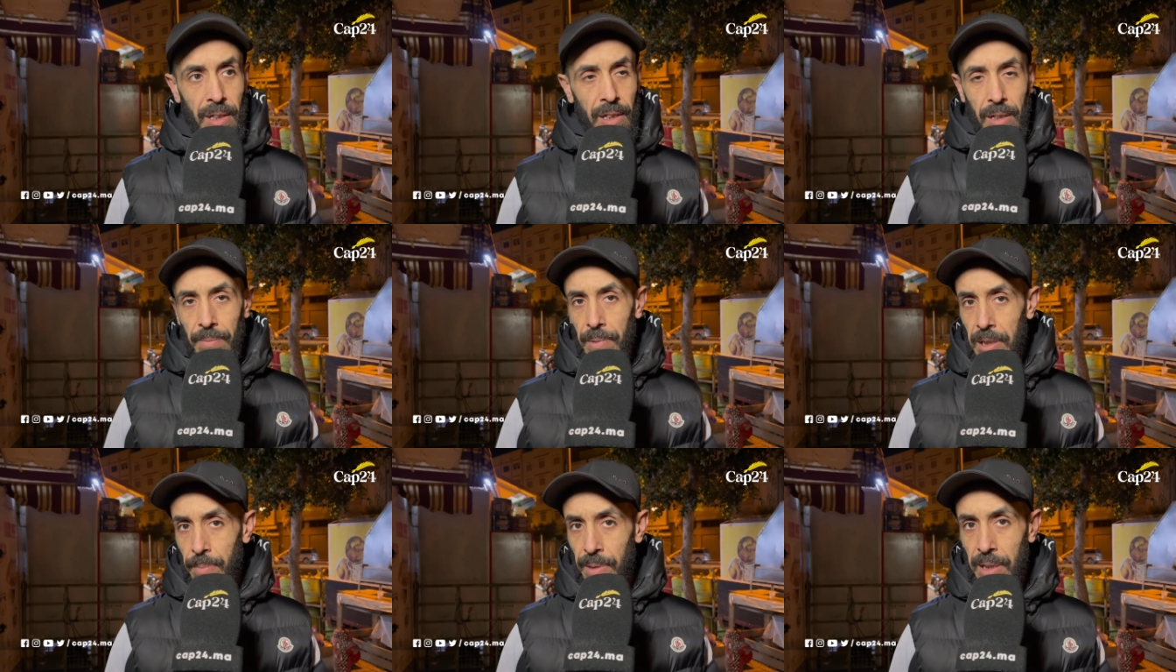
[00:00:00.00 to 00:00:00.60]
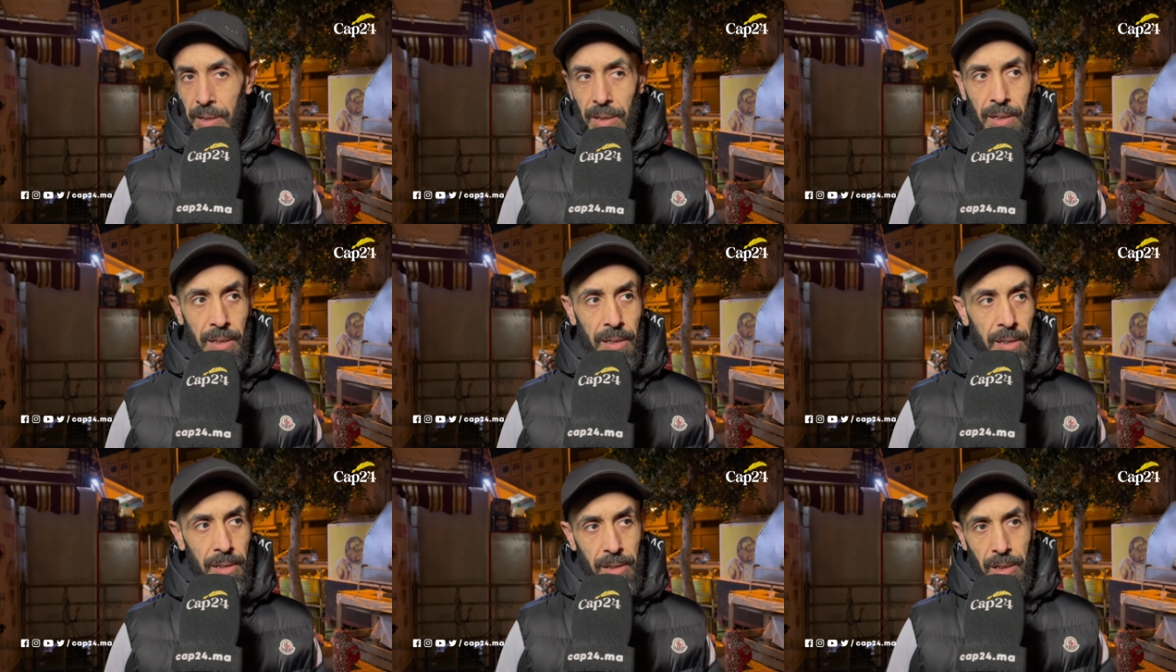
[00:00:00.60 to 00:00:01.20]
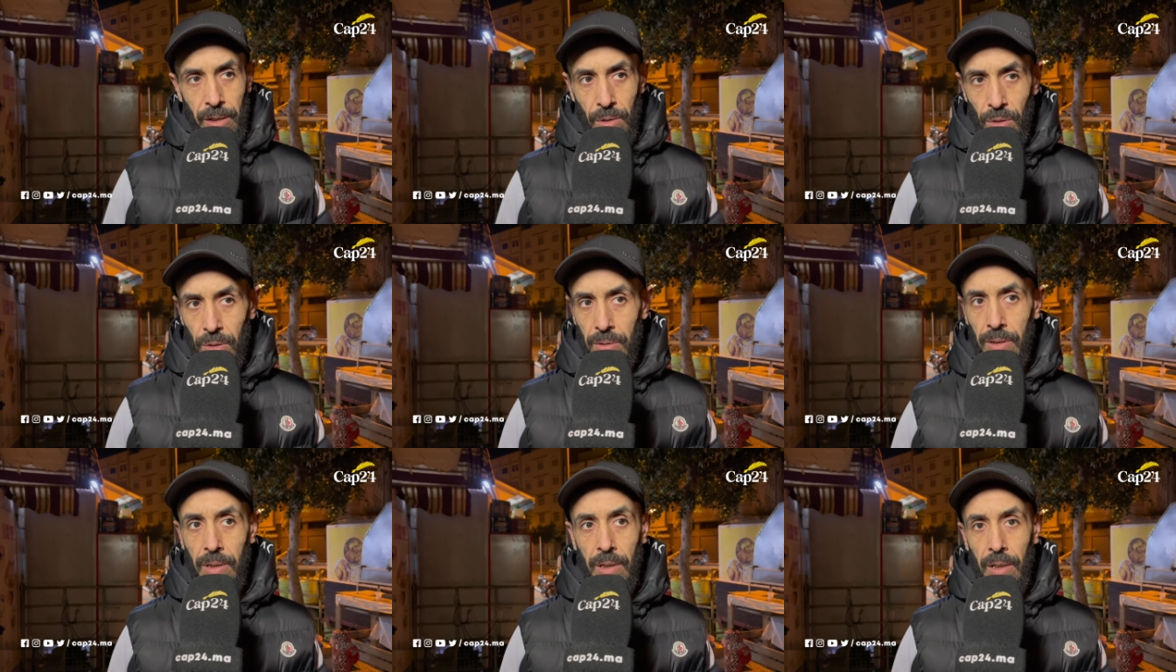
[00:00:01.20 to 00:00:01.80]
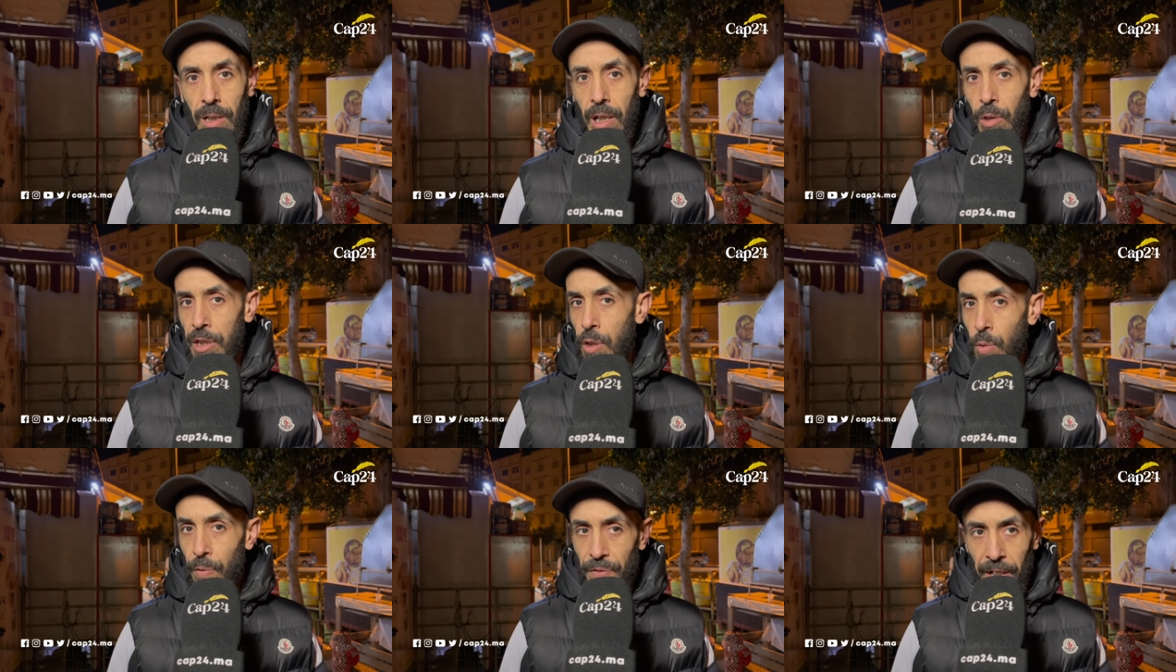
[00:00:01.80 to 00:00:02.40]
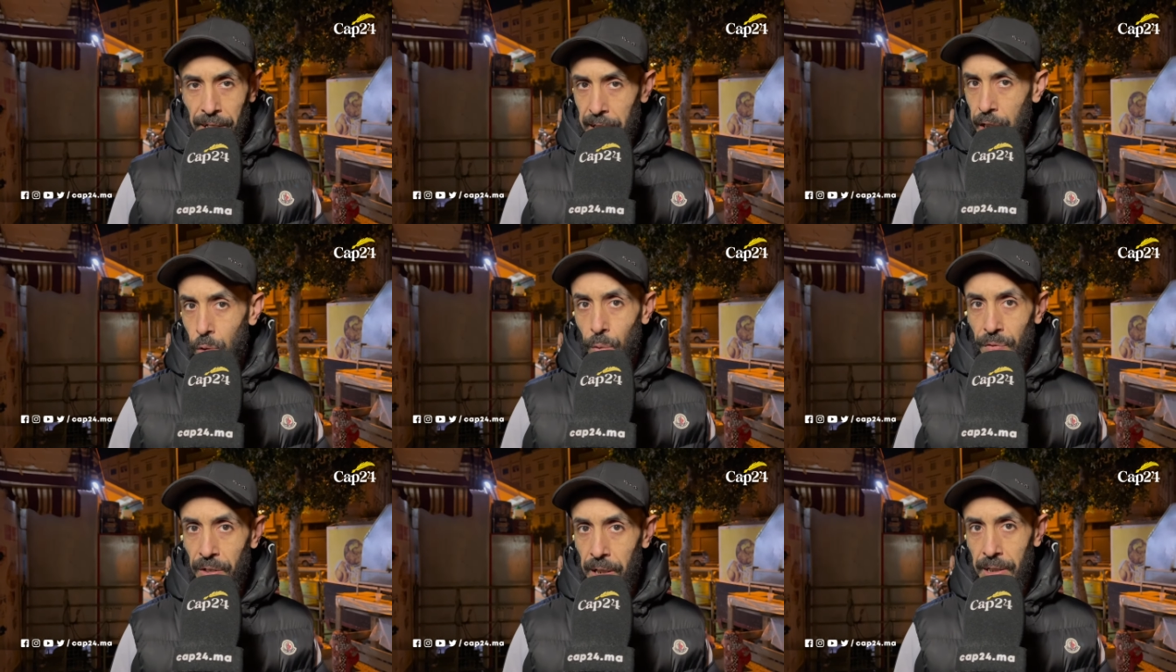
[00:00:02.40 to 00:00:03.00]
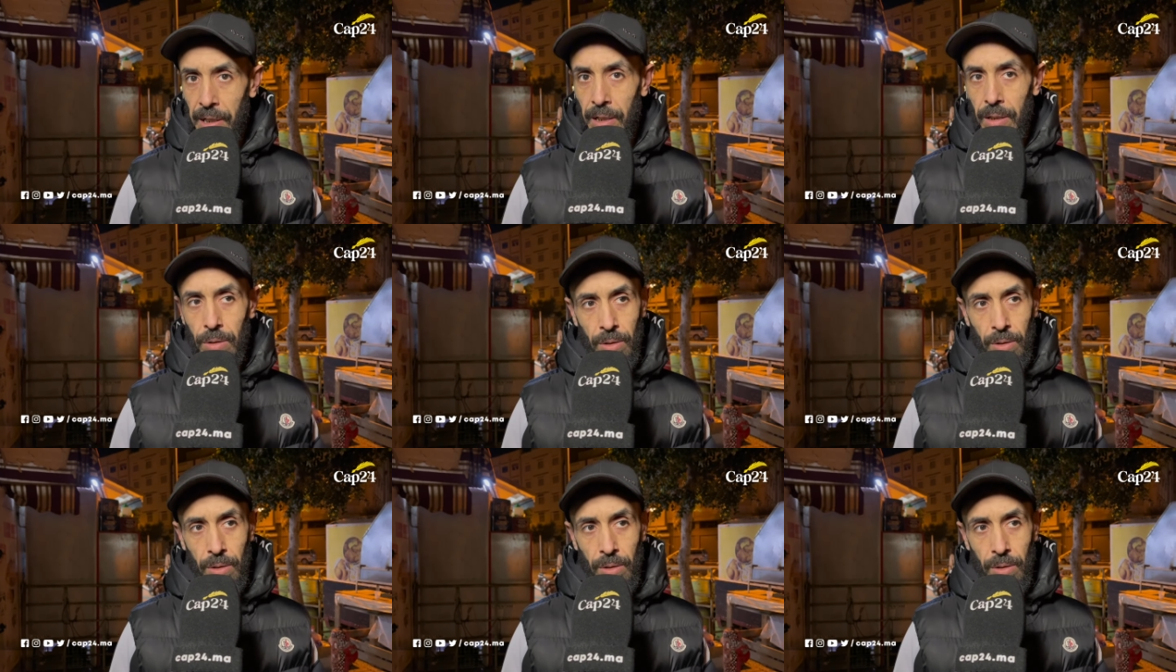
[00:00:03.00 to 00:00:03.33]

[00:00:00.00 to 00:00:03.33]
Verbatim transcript: مادام كي كينوض او اللي كيكون فايق كيكون فايق